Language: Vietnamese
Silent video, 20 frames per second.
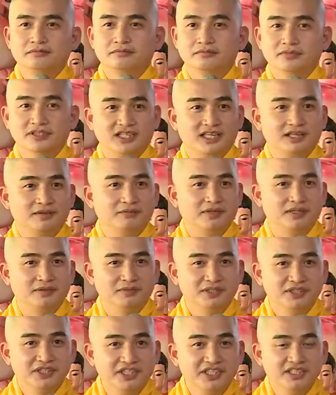bữa nay mày
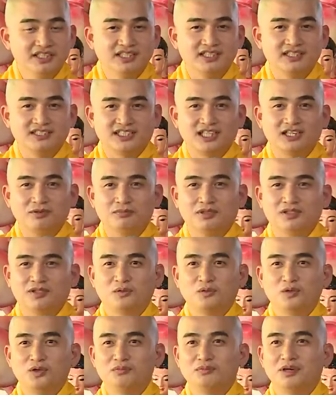bị điên hay sao mà
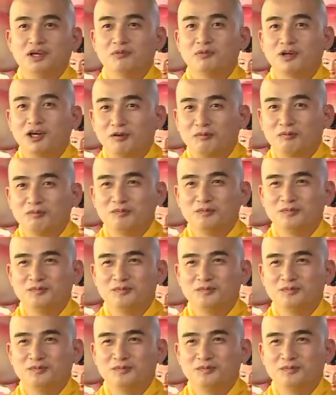tao quýnh mày không khóc?